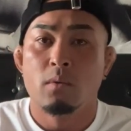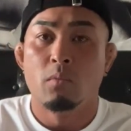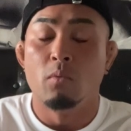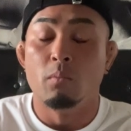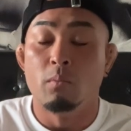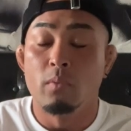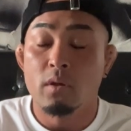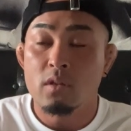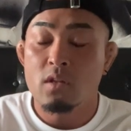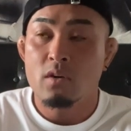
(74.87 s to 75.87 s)
もう
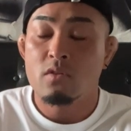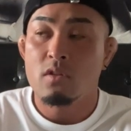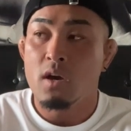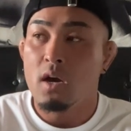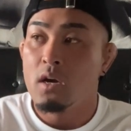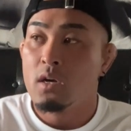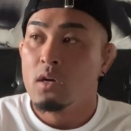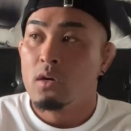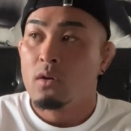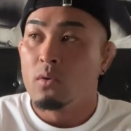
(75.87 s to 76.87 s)
めちゃくちゃ、
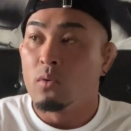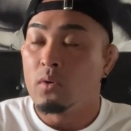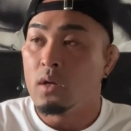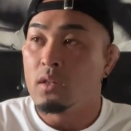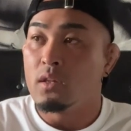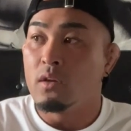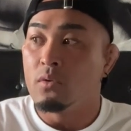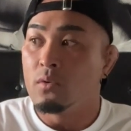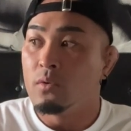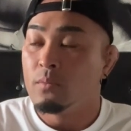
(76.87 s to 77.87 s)
こうなんてい
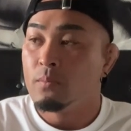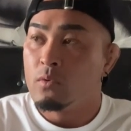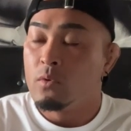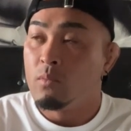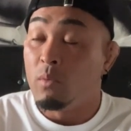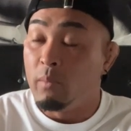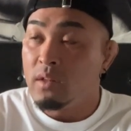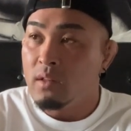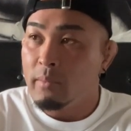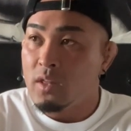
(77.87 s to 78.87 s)
うのもう目
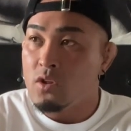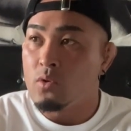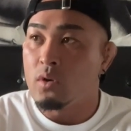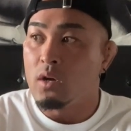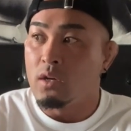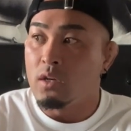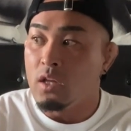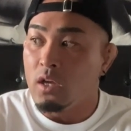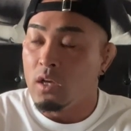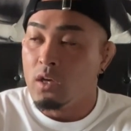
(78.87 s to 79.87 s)
覚めた瞬間
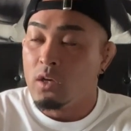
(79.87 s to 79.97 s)
に、